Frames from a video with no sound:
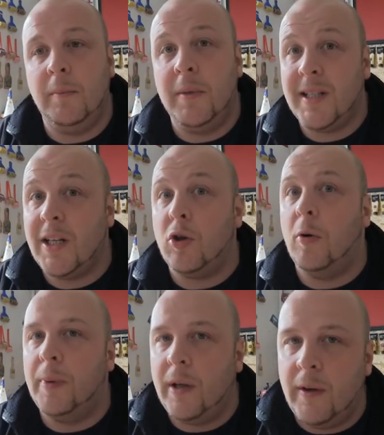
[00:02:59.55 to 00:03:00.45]
messages
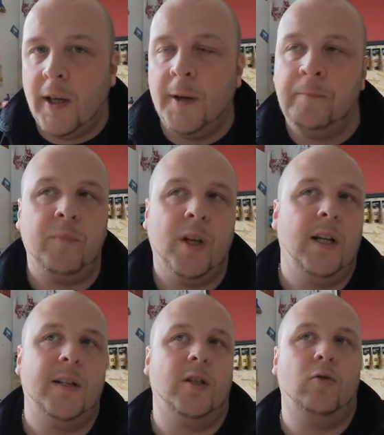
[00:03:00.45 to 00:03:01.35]
en privé,
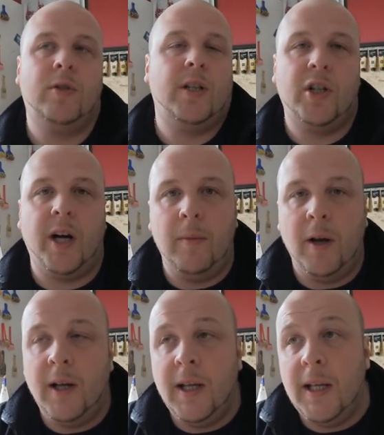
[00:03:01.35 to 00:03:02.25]
là c'est juste ingérable.